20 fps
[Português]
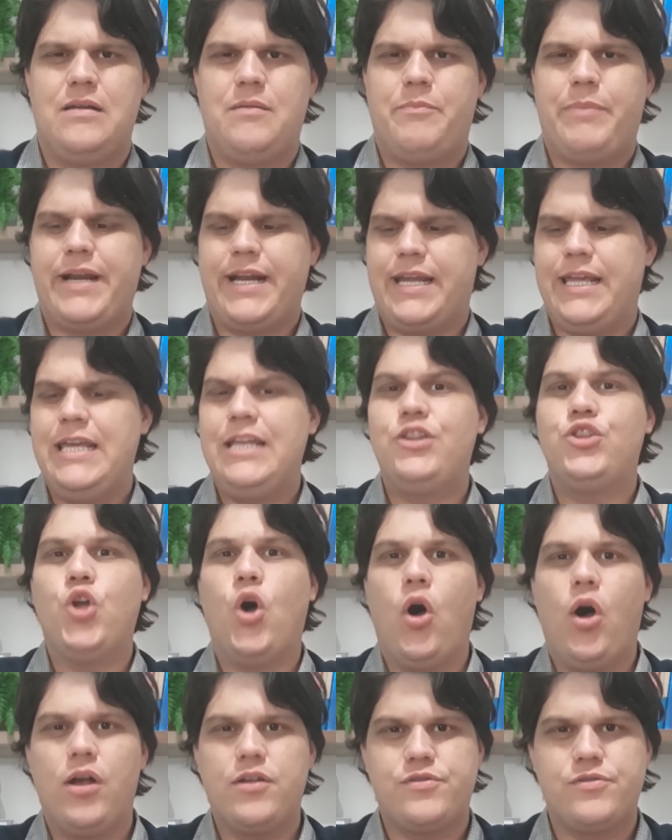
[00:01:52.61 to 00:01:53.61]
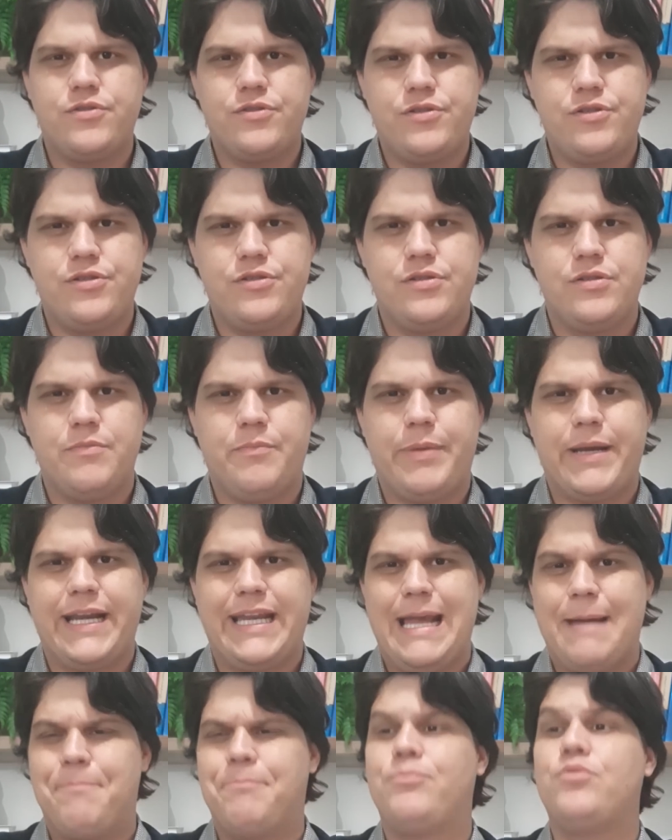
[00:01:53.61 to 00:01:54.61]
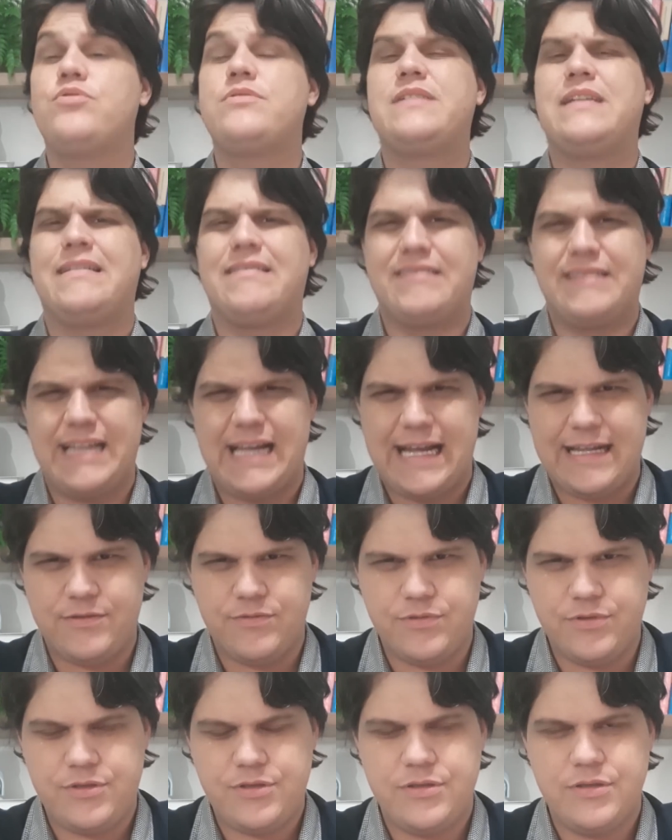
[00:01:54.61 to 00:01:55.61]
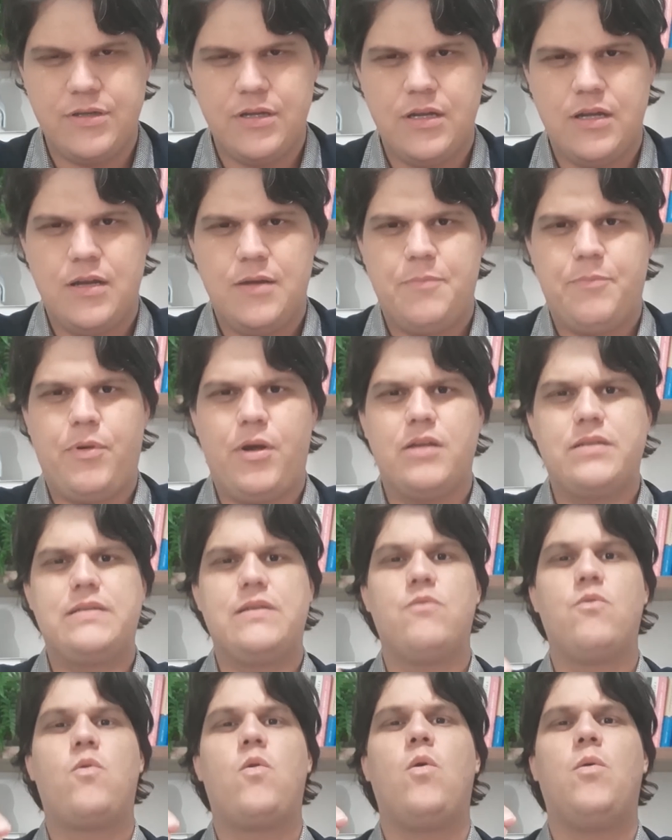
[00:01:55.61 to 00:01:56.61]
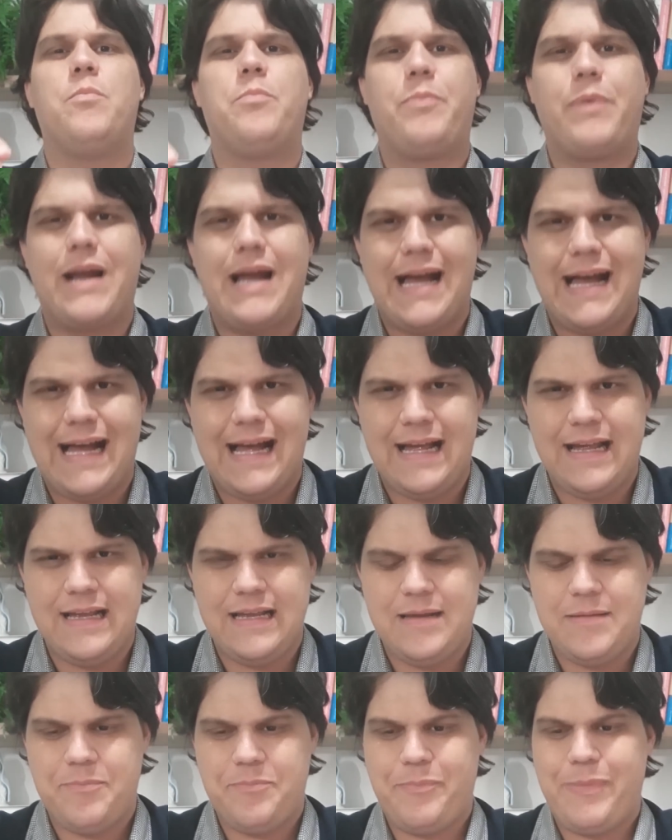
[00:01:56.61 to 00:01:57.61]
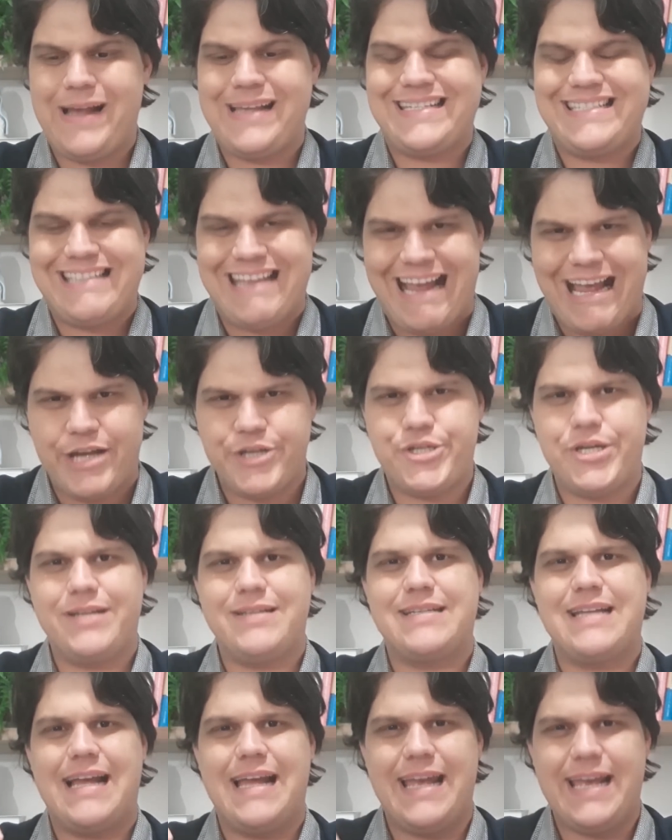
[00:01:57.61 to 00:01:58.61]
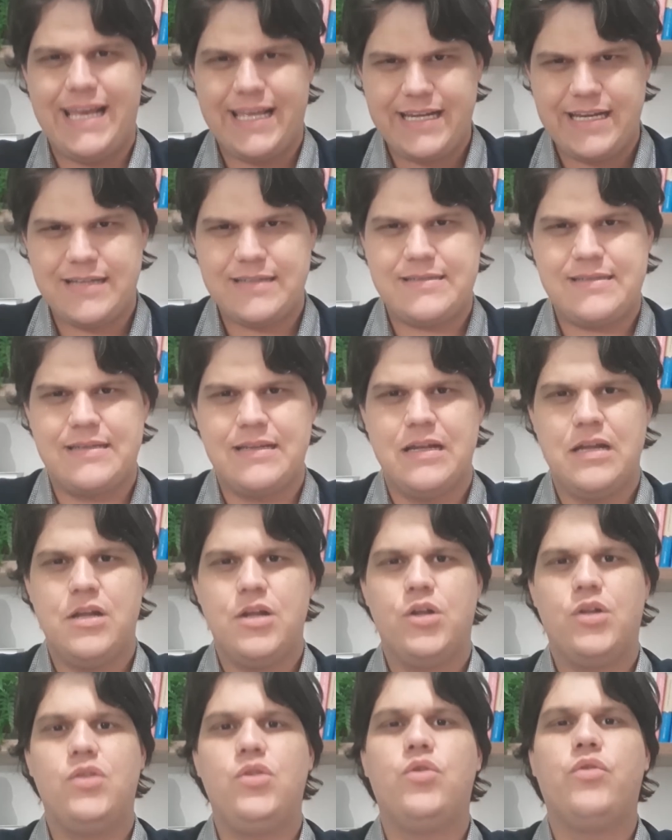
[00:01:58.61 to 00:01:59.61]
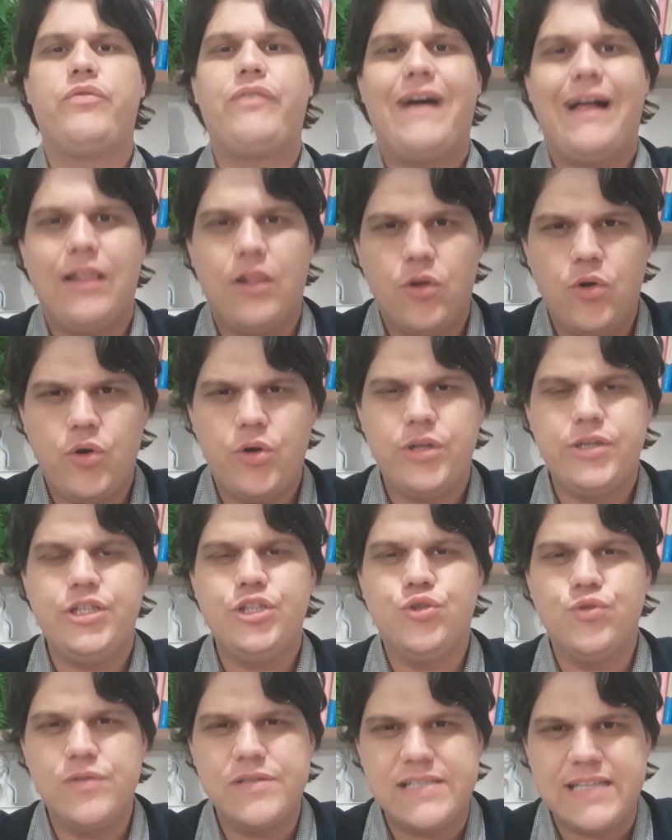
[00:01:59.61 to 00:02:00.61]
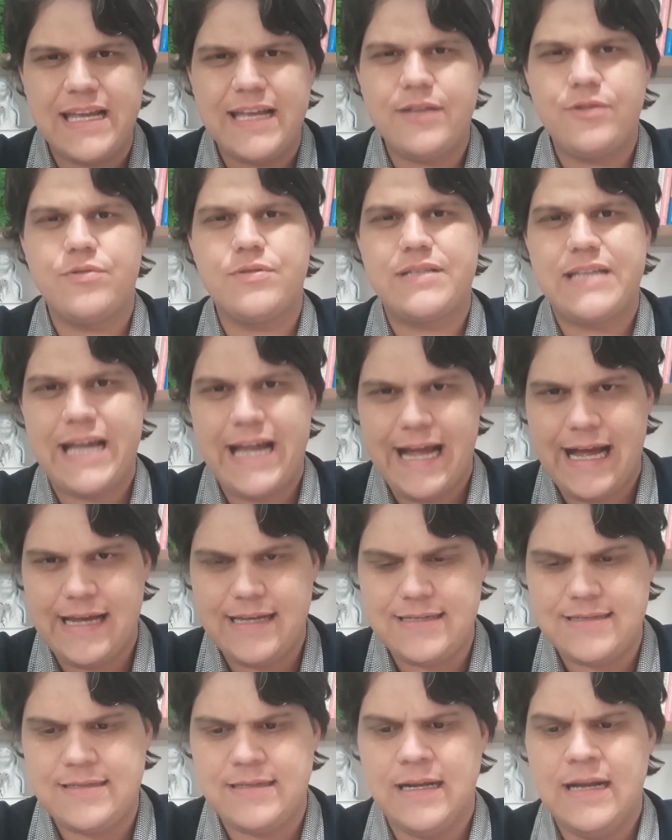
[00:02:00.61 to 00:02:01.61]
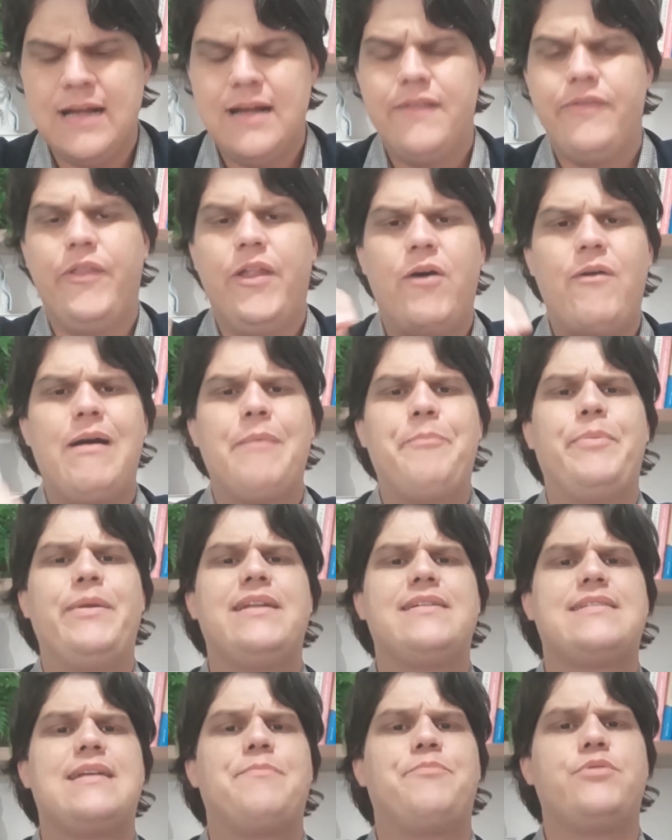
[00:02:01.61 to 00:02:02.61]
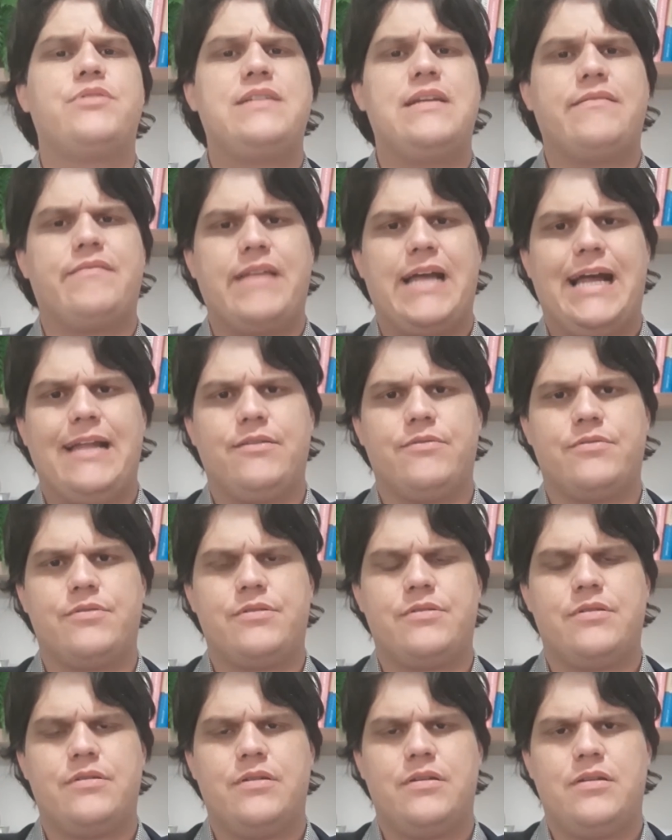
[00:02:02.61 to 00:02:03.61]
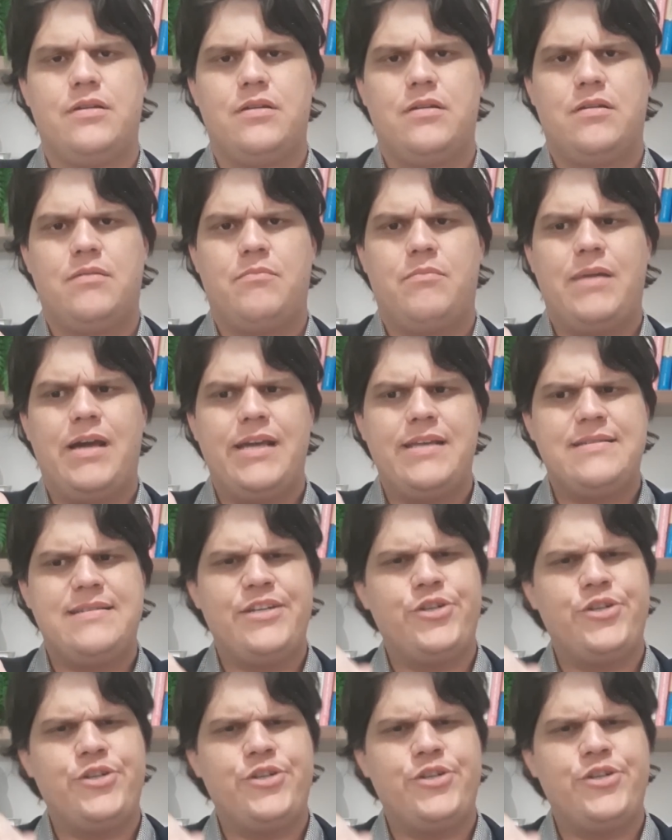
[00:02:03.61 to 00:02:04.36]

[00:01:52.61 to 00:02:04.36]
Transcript: para que idosos, para que aposentados possam comprar passagens aéreas no valor de 200 reais. Não apenas aposentados, mas